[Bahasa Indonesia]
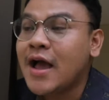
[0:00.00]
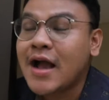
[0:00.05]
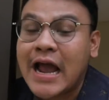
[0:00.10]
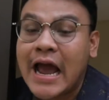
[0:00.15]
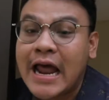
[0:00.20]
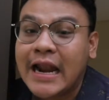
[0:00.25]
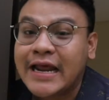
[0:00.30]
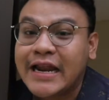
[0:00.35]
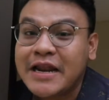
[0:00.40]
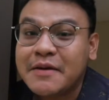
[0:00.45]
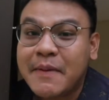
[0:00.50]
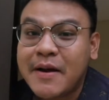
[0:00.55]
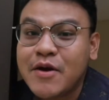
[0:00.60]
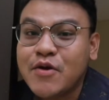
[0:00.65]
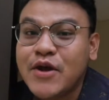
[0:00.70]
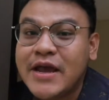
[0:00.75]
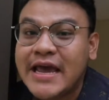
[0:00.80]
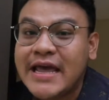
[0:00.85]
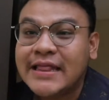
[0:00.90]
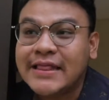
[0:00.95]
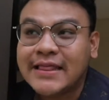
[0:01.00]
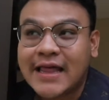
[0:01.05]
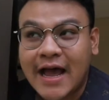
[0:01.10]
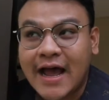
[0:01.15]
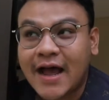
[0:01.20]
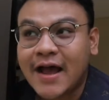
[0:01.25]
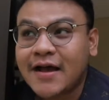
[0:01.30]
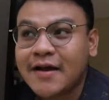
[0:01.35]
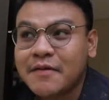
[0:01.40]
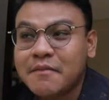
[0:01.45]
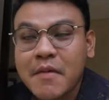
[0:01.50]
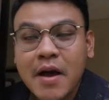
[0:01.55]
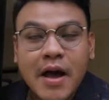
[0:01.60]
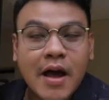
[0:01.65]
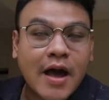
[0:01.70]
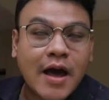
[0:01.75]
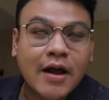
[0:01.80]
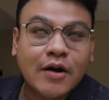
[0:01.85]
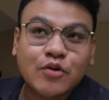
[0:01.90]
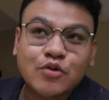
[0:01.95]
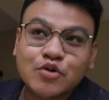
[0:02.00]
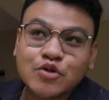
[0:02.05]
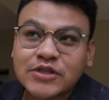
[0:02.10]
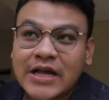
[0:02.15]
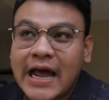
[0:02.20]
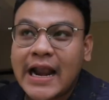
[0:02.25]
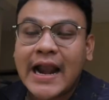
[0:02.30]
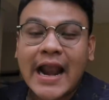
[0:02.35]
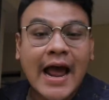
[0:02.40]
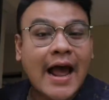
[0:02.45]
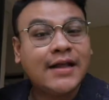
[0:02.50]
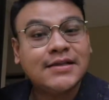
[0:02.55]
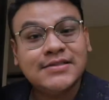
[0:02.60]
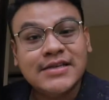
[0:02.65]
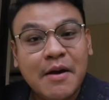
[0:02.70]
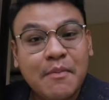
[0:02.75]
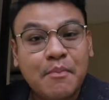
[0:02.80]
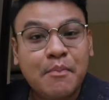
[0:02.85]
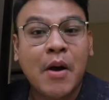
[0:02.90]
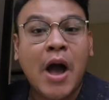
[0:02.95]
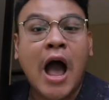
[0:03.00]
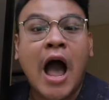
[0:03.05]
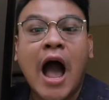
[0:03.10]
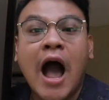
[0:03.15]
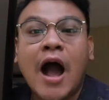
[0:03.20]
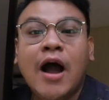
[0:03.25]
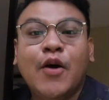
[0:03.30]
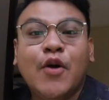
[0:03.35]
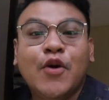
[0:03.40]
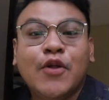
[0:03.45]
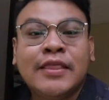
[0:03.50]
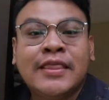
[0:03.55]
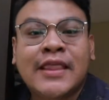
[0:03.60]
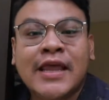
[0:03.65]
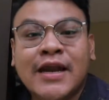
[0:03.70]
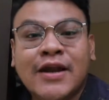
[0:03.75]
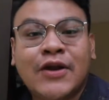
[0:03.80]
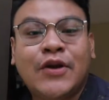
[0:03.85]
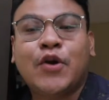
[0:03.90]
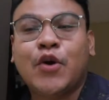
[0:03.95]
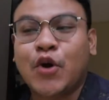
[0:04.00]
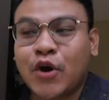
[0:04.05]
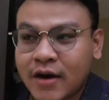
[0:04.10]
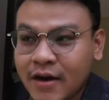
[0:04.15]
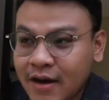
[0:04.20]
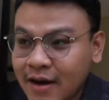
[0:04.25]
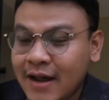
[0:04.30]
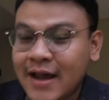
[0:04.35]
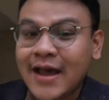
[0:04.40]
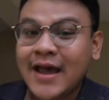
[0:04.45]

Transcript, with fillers: Kali ini Pandu Genta barusan aja bangun tidur